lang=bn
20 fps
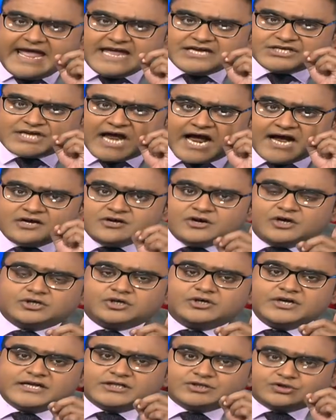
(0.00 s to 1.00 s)
এই
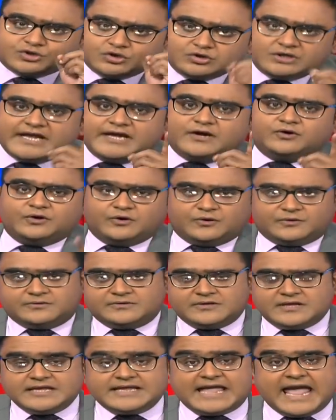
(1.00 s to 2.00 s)
সাংগঠনিক ত্রুটিগুলো
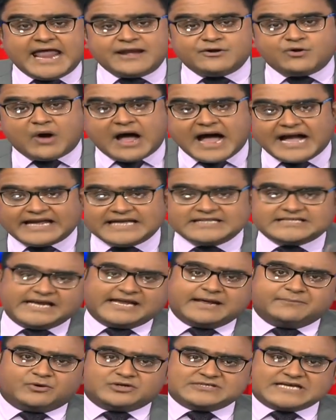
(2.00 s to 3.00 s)
কেন আগে
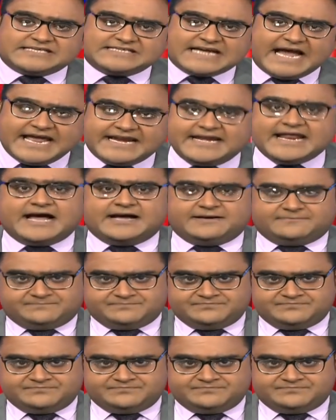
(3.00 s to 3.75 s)
থেকে বোঝা যায় না